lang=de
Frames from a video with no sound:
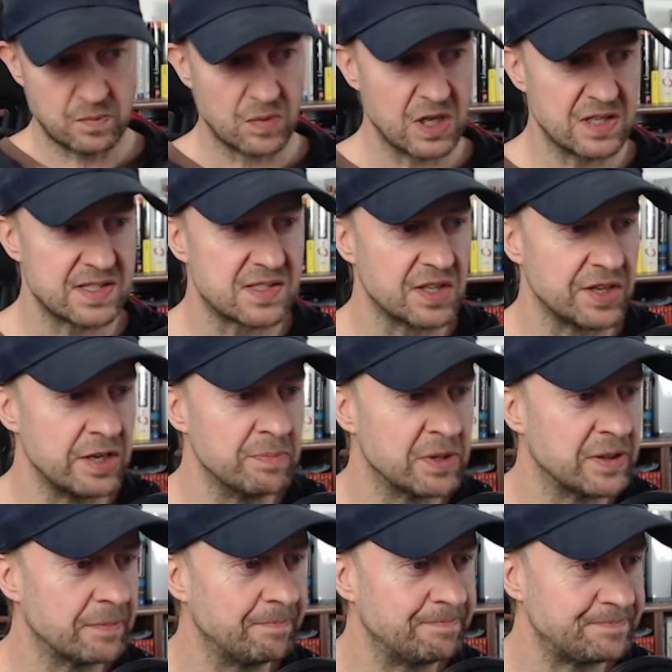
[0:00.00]

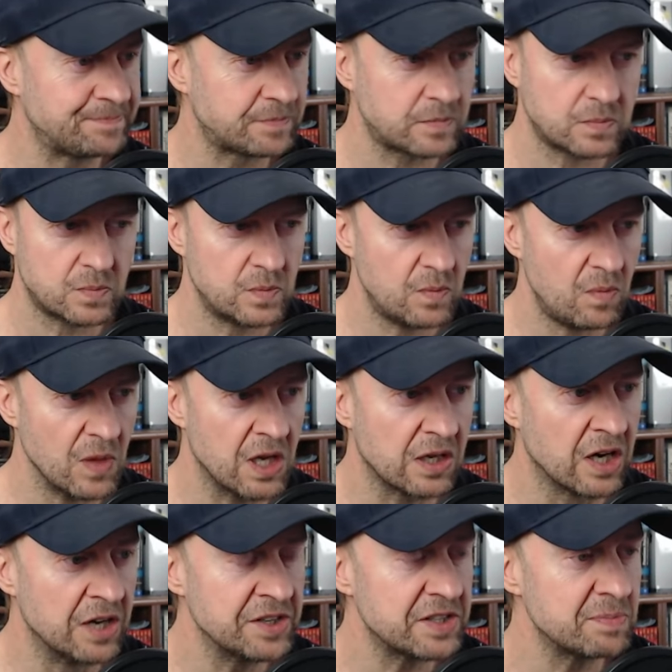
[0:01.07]
Streamen
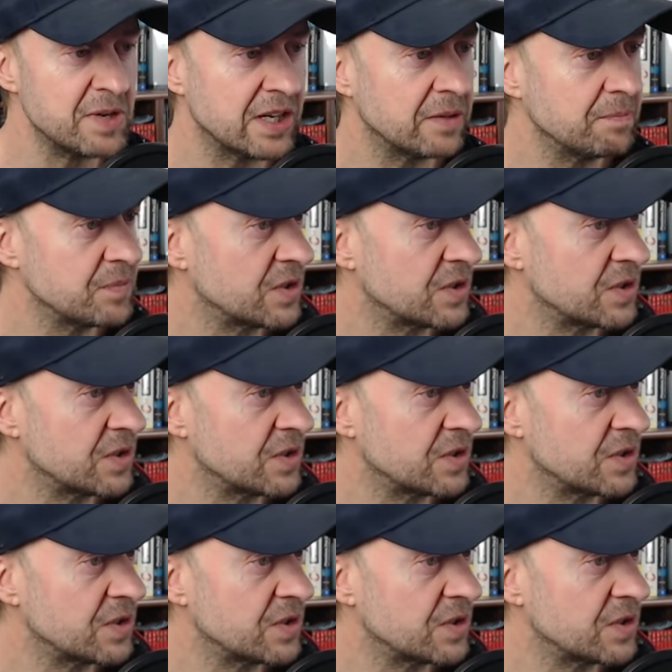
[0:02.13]
gar nicht mehr.